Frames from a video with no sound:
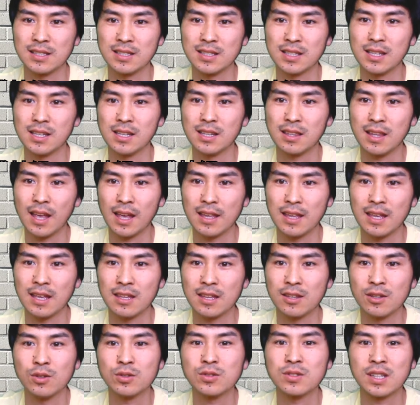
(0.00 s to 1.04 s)
し体
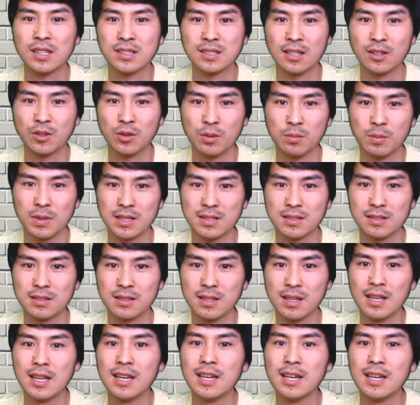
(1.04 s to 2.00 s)
液を司ります